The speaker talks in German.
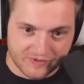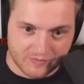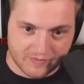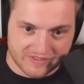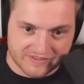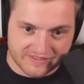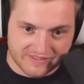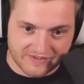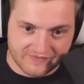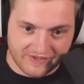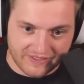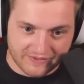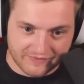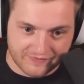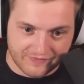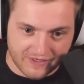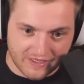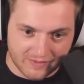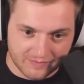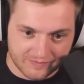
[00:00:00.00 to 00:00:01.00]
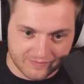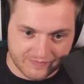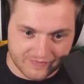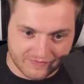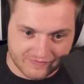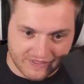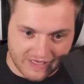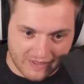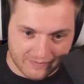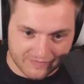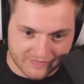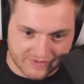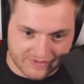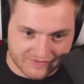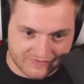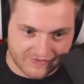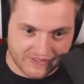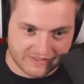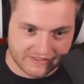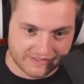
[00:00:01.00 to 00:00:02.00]
Biomasse hier weggefarmt. Wir haben,
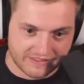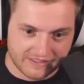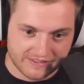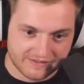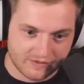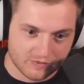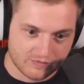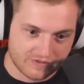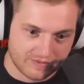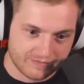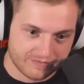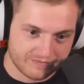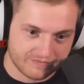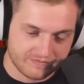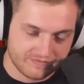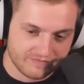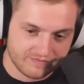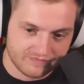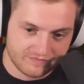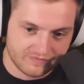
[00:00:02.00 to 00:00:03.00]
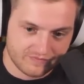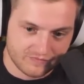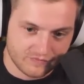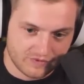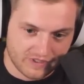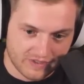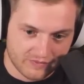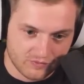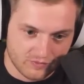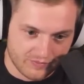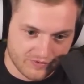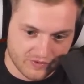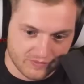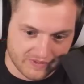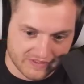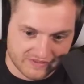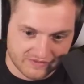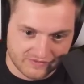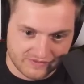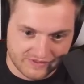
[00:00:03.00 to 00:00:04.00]
es fällt gleich alles aus. Wir haben halt nur Biomasse.
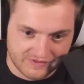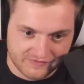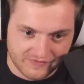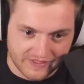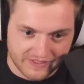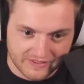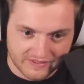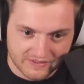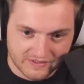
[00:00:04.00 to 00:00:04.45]
Okay, wo steht, denn, wo